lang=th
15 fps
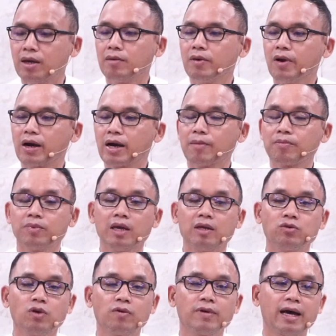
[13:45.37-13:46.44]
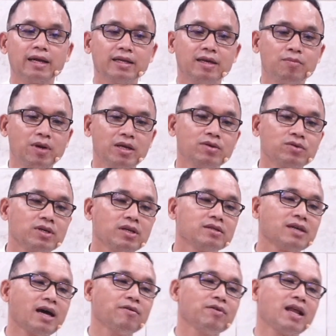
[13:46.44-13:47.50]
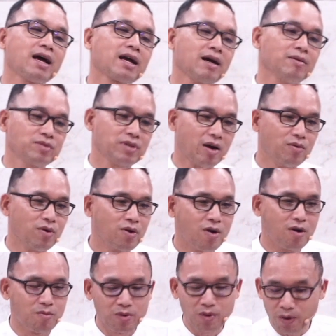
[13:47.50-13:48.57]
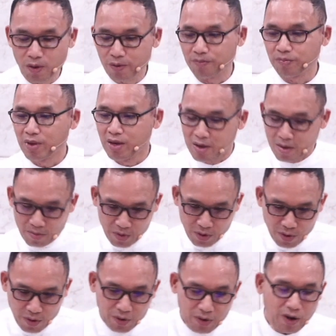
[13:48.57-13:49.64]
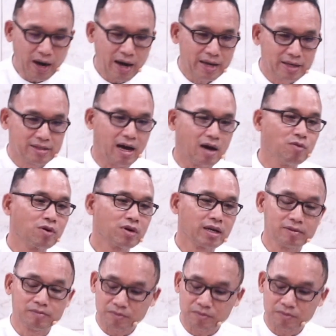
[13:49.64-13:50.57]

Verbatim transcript: นะครับในช่วงเวลาที่พระเยซูคริสต์ใช้เวลากับสาวกของพระองค์ พระองค์ก็ให้สาวกนั้น